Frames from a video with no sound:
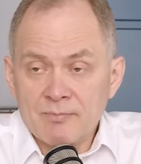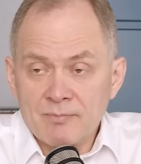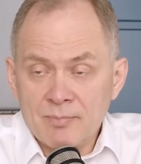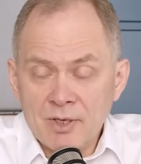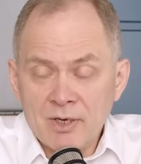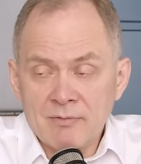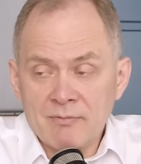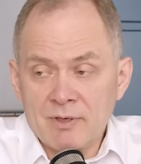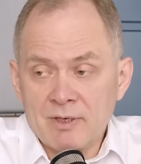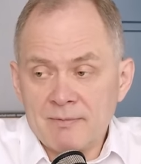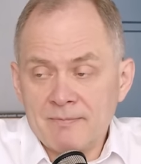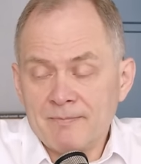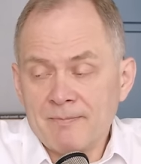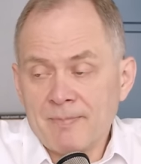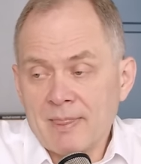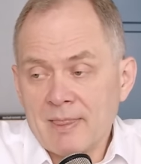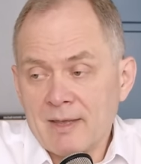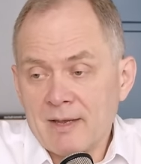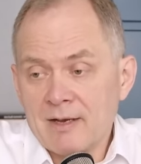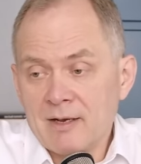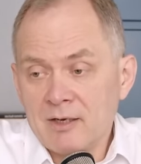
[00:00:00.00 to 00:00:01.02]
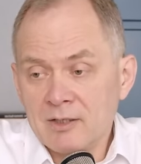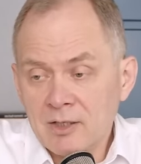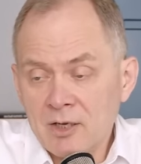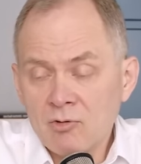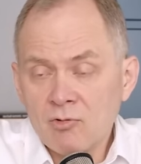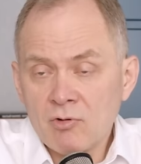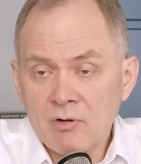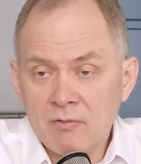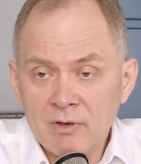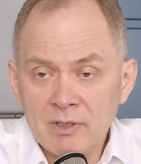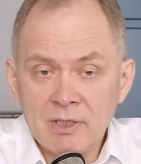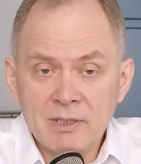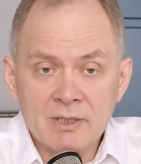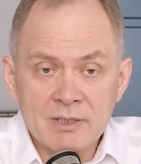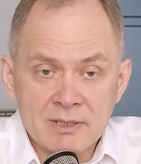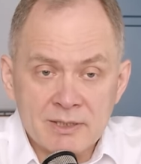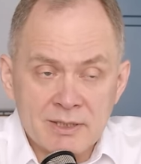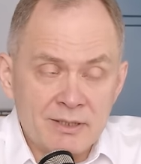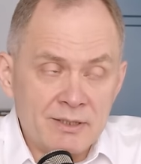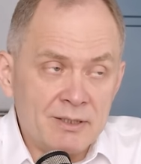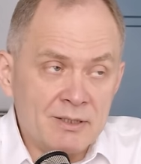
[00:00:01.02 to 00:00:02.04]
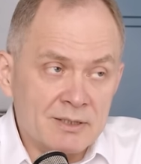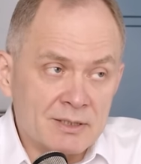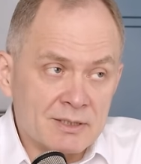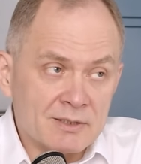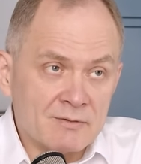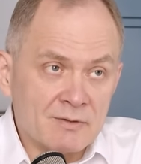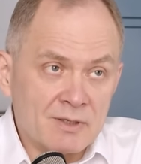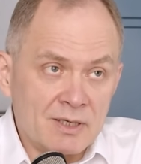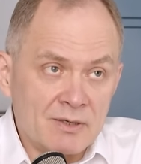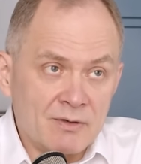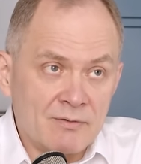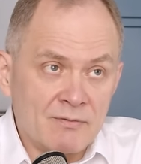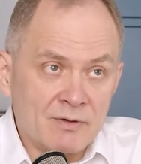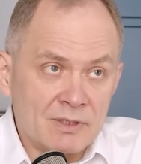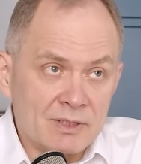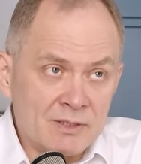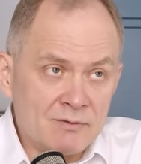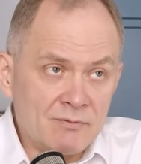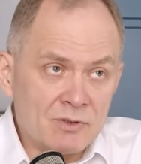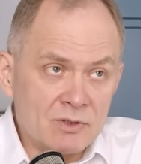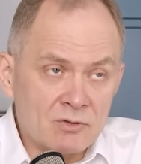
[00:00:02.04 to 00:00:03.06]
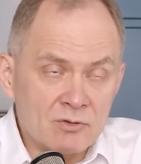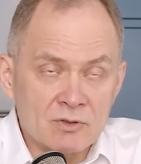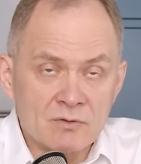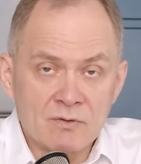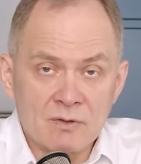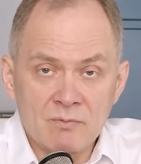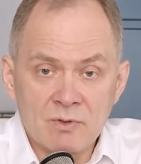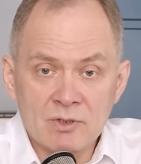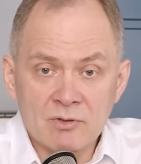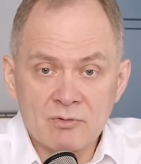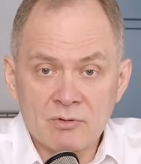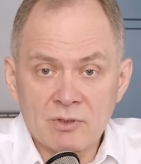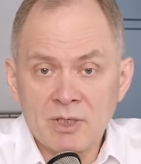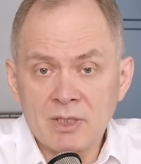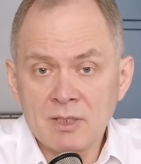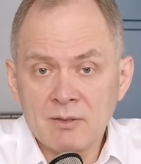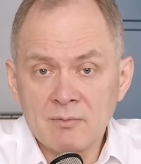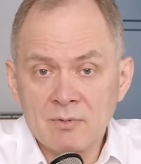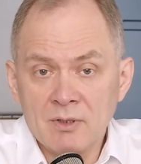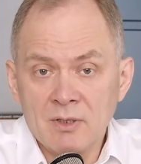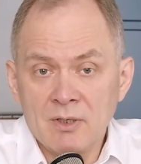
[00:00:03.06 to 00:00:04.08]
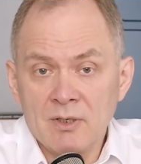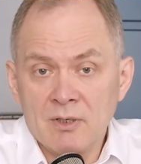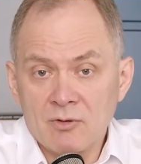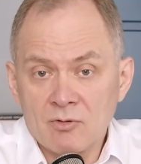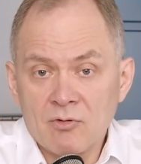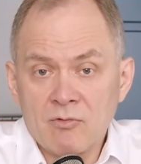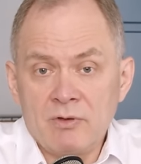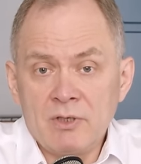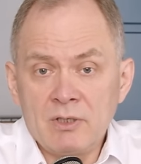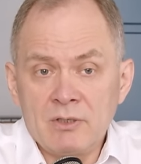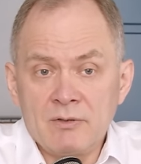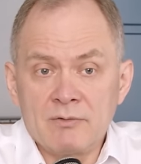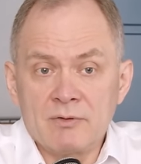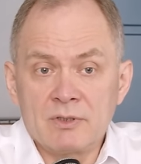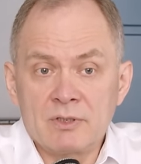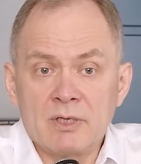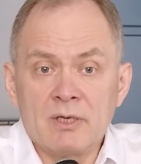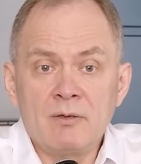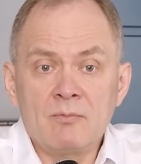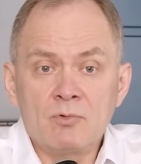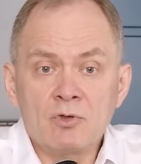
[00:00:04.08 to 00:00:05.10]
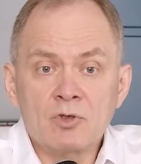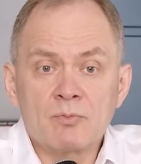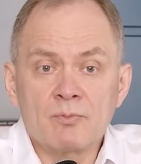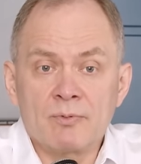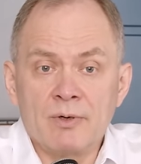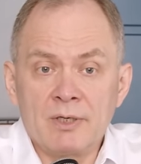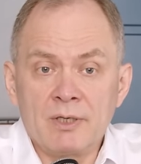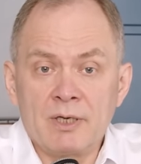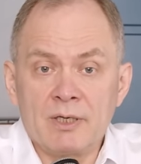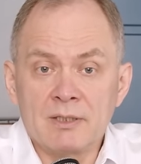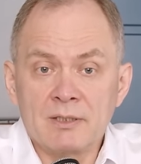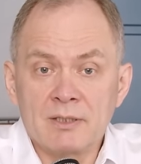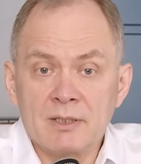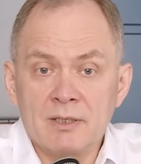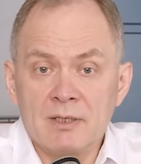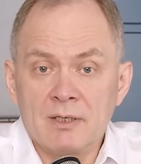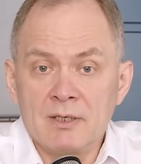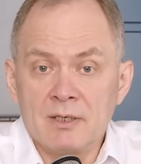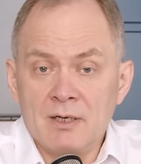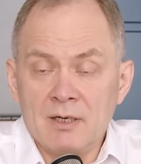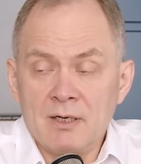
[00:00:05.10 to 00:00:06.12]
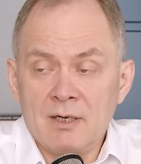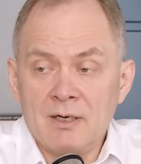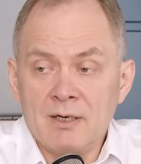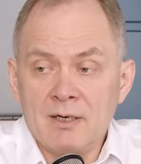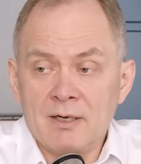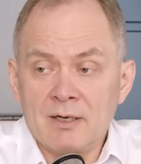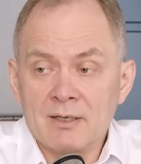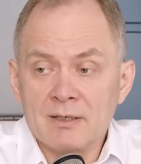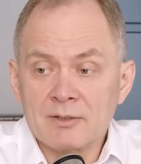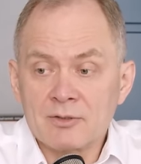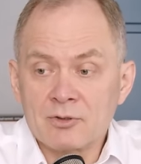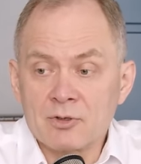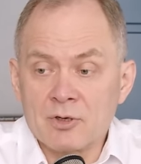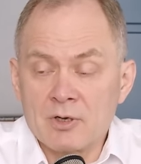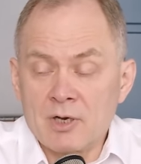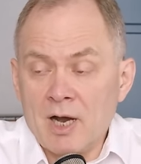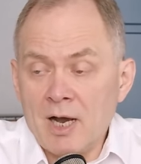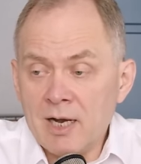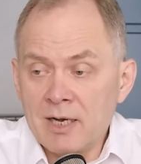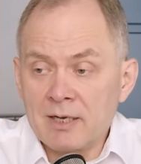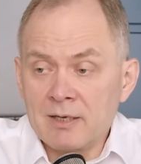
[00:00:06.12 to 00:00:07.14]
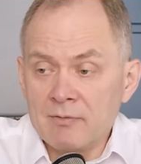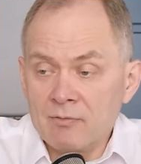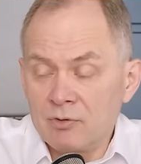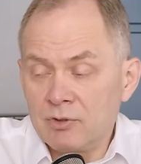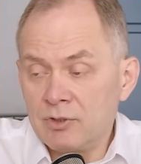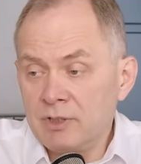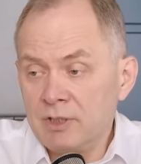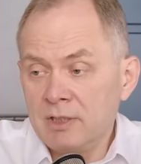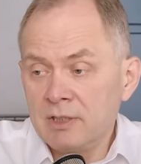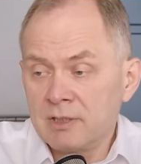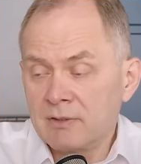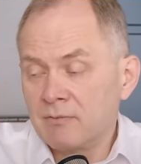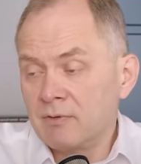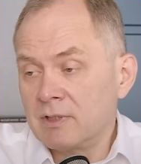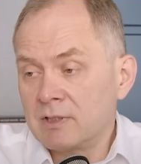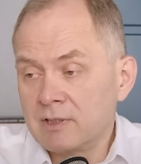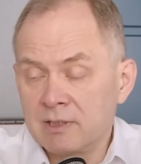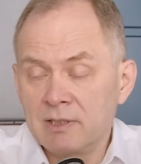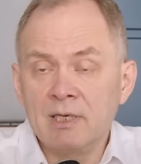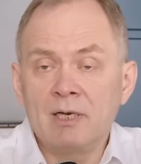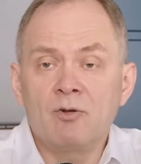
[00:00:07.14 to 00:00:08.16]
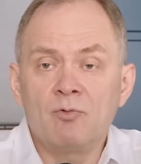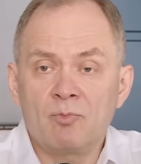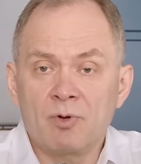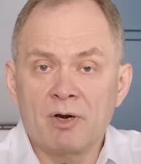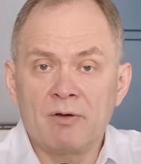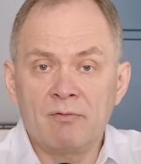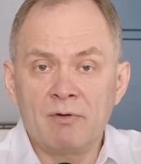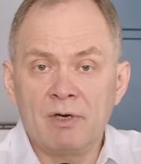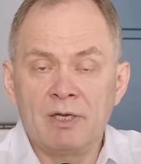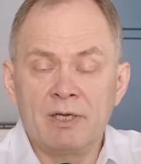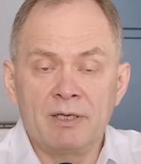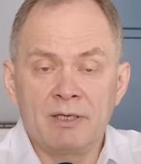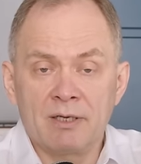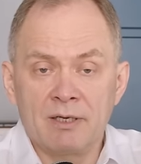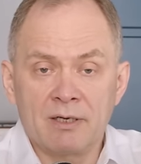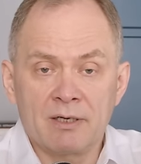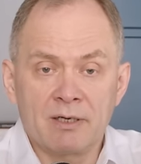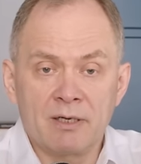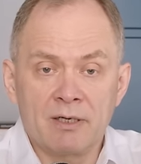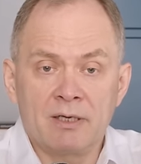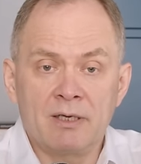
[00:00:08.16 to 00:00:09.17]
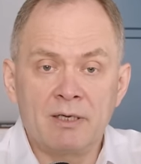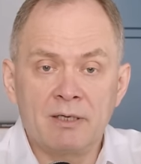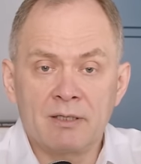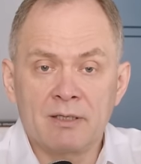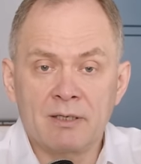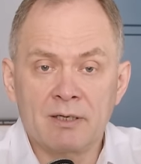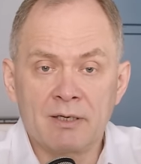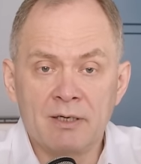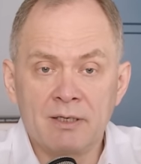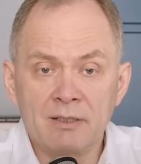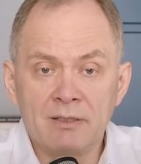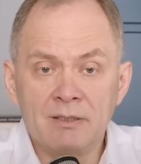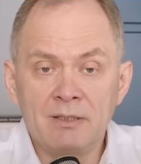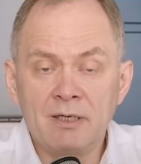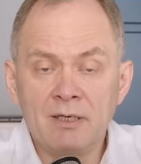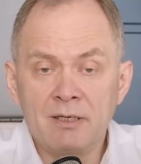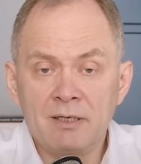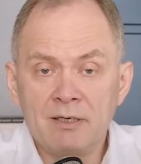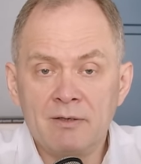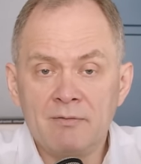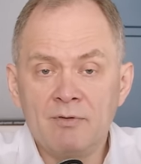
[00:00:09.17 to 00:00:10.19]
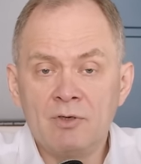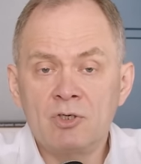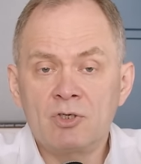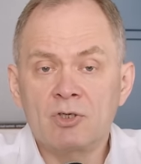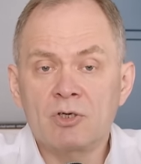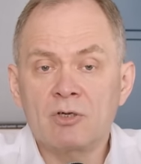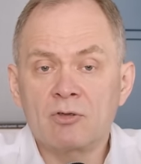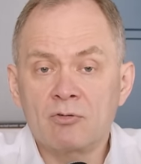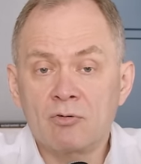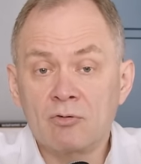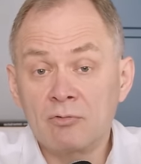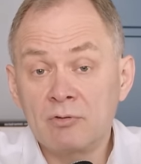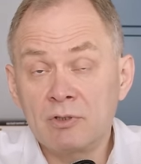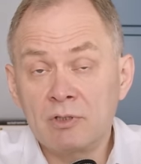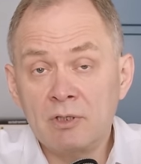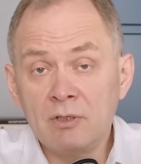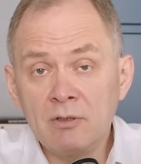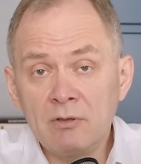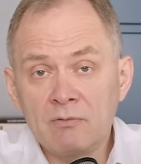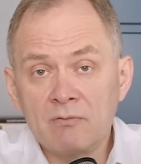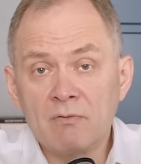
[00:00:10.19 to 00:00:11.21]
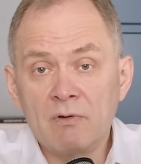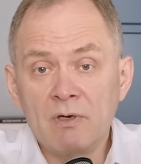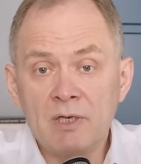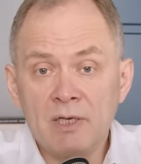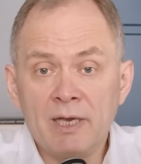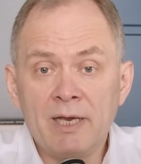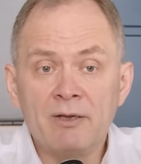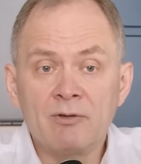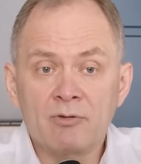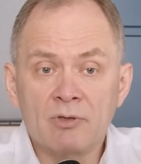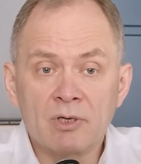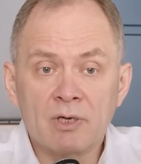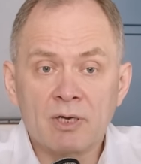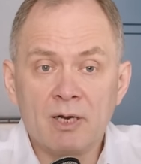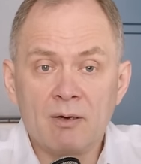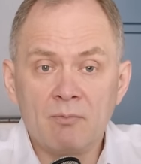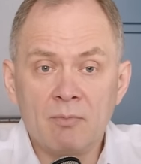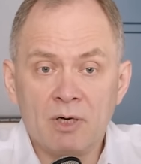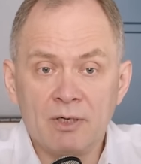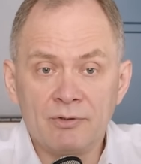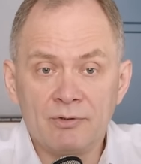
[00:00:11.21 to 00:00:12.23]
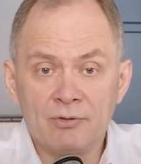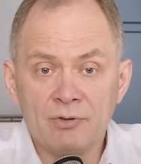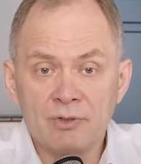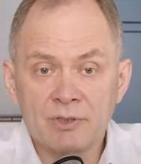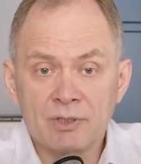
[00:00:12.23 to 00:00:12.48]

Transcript: Первое, когда руководитель следит за своей эффективностью, за своими результатами, руководитель всегда может понять, а, как его действия, стиль управления, какие-то отдельные вещи, которые он делает, влияют на команду.